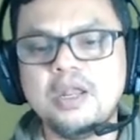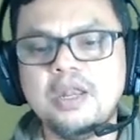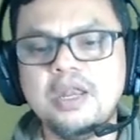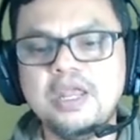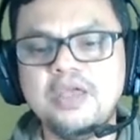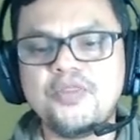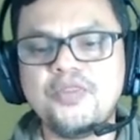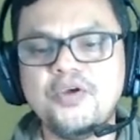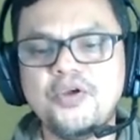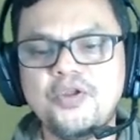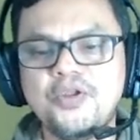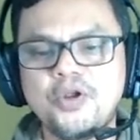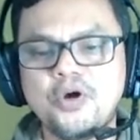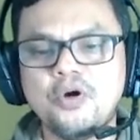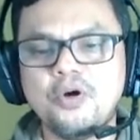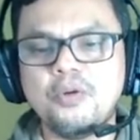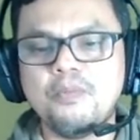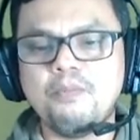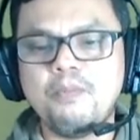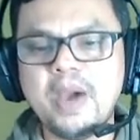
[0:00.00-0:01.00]
neither nor
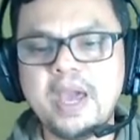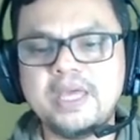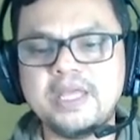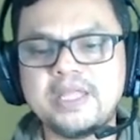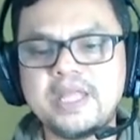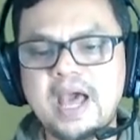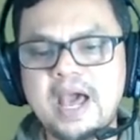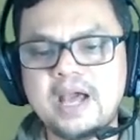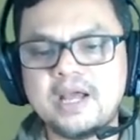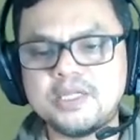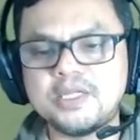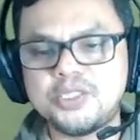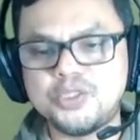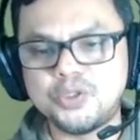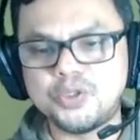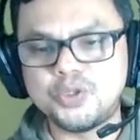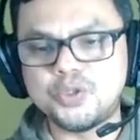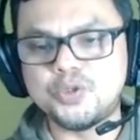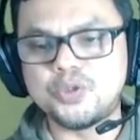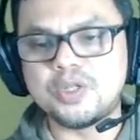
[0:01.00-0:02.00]
ไม่ทั้ง
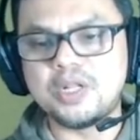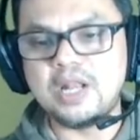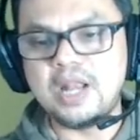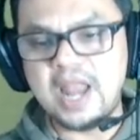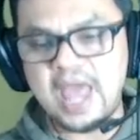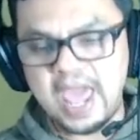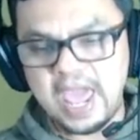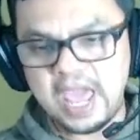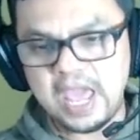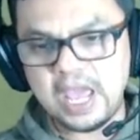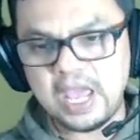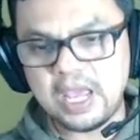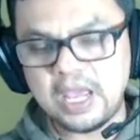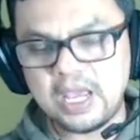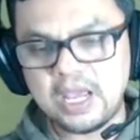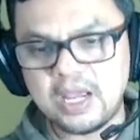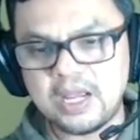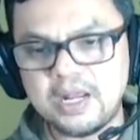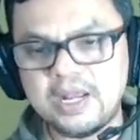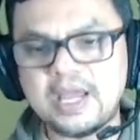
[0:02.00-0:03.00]
จุดๆและ
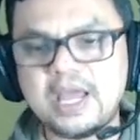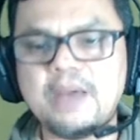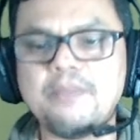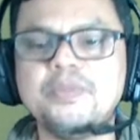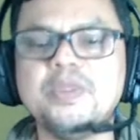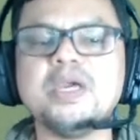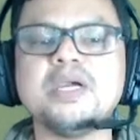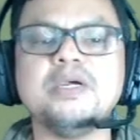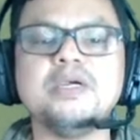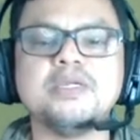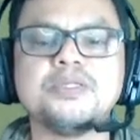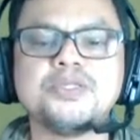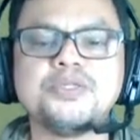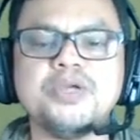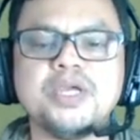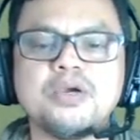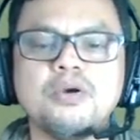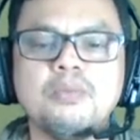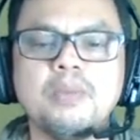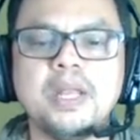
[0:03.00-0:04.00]
นะครับนี่คือทริ
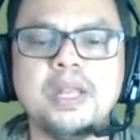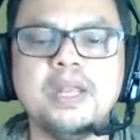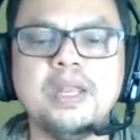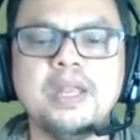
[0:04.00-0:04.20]
คของมัน